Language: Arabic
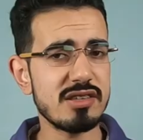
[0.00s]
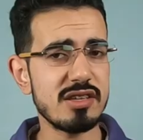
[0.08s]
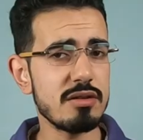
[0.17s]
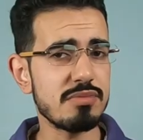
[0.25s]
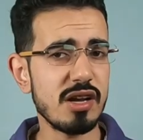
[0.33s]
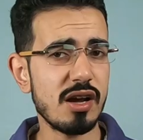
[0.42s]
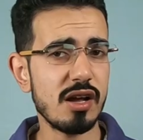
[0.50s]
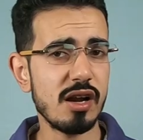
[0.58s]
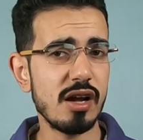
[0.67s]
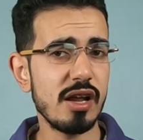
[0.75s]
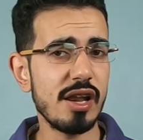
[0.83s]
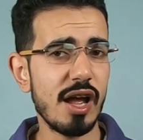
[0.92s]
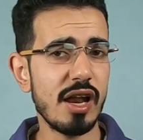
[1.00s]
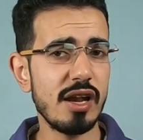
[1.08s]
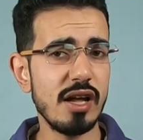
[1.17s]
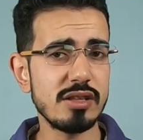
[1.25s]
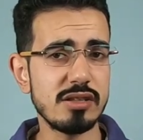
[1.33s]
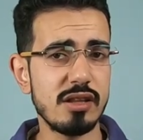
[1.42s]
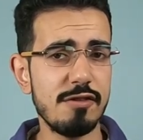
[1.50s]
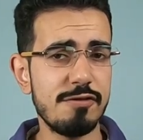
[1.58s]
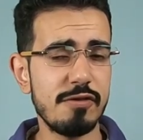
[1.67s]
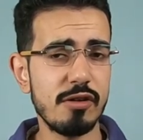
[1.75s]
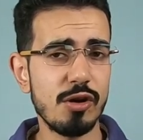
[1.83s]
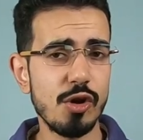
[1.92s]
الصين مسكره اللي خلاها
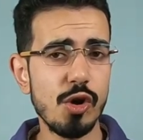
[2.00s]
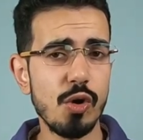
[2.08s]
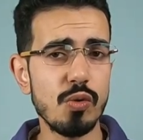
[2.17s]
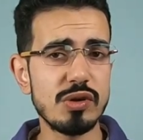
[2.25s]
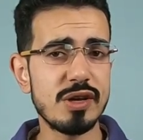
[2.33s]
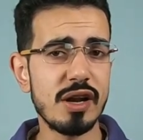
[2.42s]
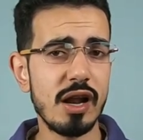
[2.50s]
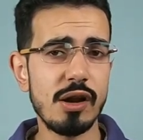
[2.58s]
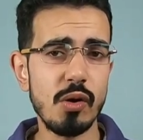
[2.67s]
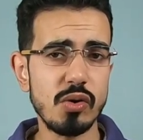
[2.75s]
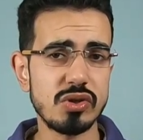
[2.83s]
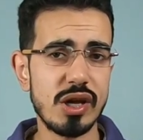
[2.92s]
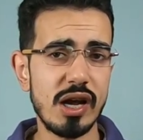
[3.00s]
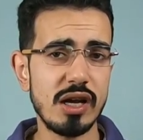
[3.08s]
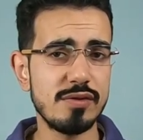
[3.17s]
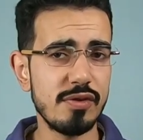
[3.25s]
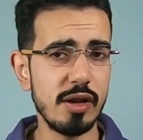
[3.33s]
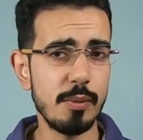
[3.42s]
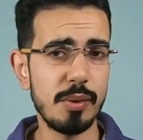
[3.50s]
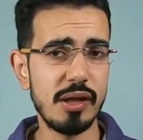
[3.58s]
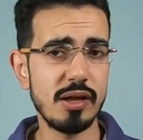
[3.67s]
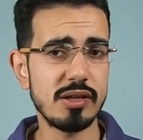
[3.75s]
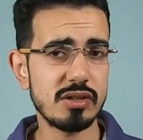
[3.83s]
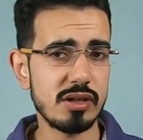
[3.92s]
تتاثر ويصير لها نقص حاد في
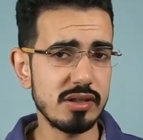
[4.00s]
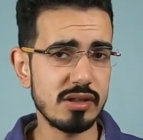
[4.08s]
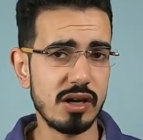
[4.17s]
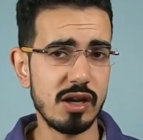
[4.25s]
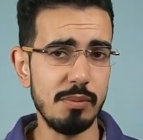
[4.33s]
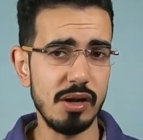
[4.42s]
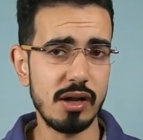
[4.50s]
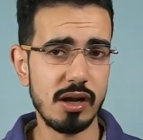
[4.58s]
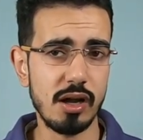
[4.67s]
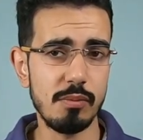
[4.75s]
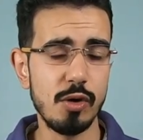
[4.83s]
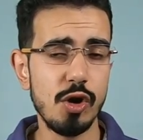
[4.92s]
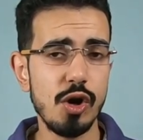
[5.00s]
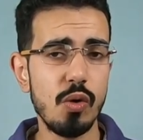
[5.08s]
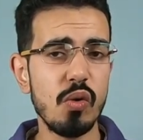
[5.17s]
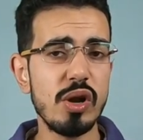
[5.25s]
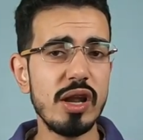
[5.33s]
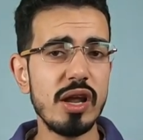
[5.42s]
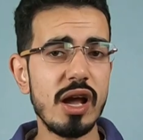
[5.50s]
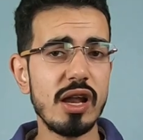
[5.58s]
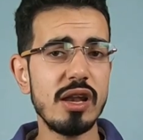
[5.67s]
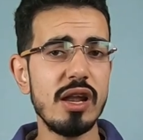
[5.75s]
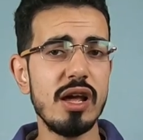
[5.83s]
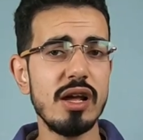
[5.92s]
البياس لتركيب الكراه واللي
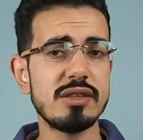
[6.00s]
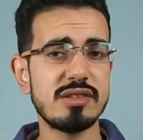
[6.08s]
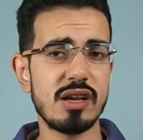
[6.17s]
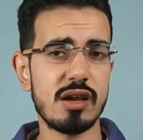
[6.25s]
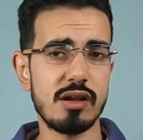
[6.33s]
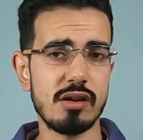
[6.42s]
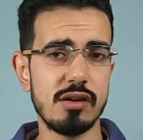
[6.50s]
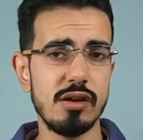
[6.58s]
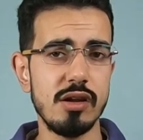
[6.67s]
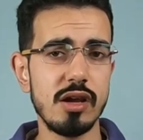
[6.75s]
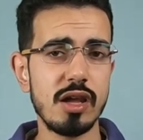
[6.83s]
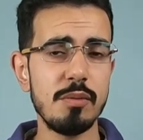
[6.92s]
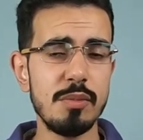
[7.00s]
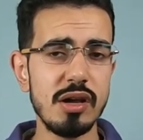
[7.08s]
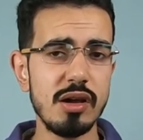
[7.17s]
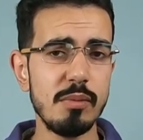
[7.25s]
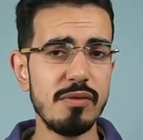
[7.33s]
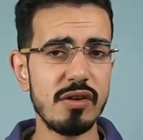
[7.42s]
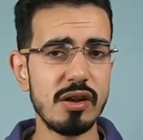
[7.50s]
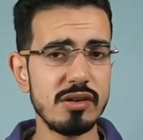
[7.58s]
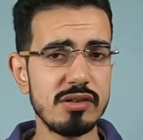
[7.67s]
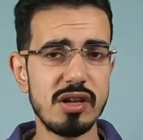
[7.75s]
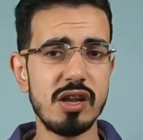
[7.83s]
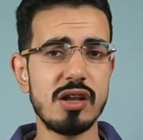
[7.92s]
خلاها تسكر كما
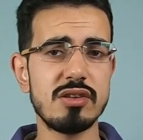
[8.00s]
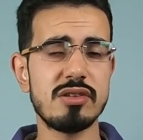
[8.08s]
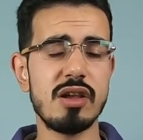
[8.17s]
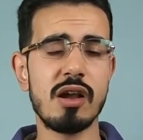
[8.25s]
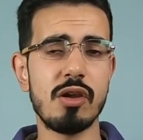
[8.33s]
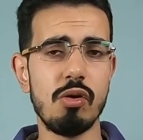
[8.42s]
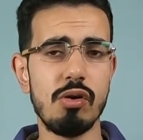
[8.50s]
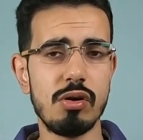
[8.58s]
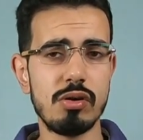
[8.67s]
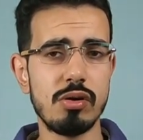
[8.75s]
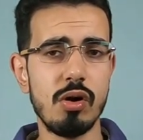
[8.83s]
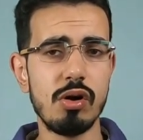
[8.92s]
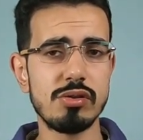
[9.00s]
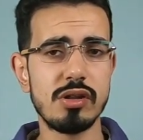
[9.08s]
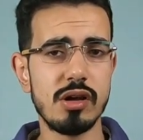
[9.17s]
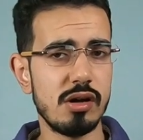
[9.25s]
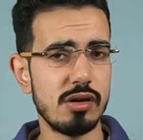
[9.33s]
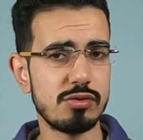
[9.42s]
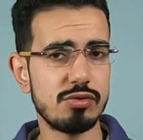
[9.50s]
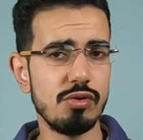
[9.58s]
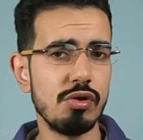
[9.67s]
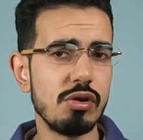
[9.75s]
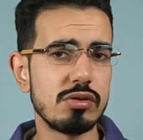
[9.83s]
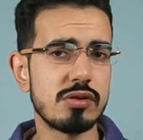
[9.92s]
مثلا شركه ساميونغ هوندا
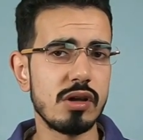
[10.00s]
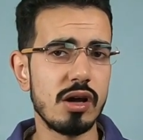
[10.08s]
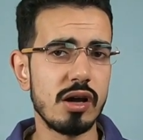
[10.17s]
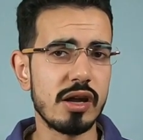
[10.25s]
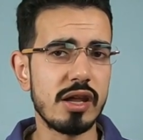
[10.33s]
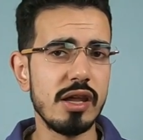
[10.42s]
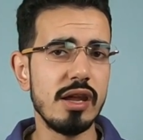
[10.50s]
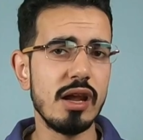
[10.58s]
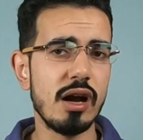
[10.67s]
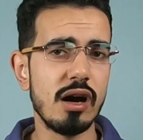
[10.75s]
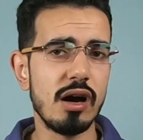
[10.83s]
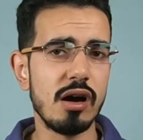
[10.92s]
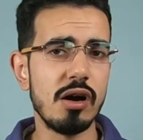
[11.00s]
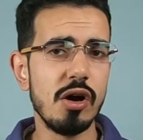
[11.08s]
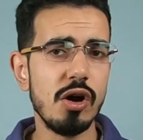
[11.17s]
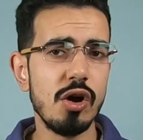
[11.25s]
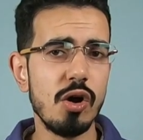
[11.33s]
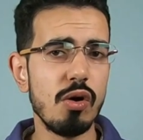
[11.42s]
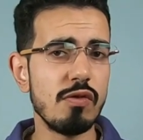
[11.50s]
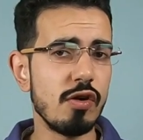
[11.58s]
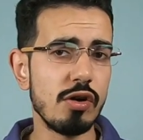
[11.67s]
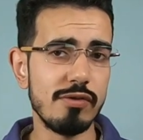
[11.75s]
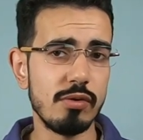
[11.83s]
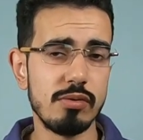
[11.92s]
تويوتا كيا
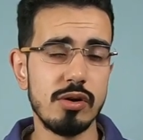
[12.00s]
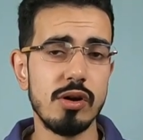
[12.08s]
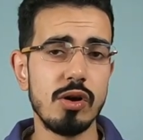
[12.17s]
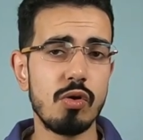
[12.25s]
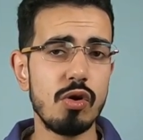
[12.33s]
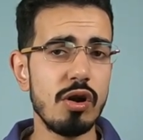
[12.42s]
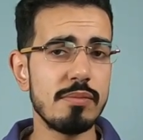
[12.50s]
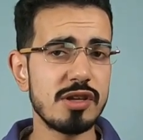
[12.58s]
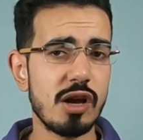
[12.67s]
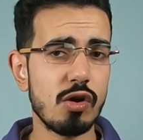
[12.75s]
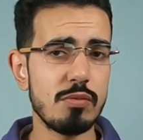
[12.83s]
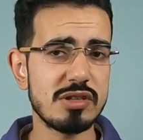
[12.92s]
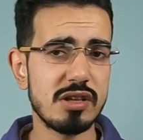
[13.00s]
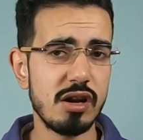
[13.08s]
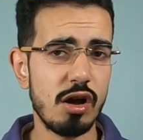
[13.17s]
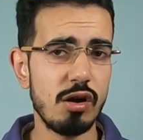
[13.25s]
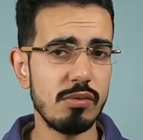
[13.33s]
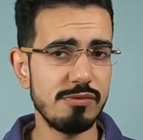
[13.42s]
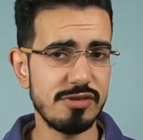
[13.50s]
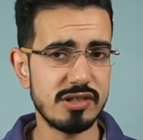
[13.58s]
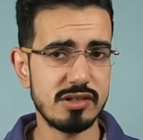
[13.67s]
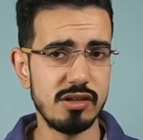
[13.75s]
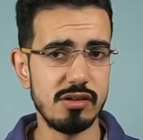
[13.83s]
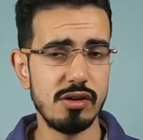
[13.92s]
وفولفو كلهم سكروا مصانعهم في
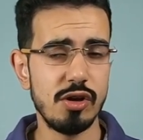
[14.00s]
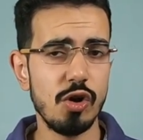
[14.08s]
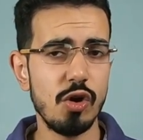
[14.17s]
الصين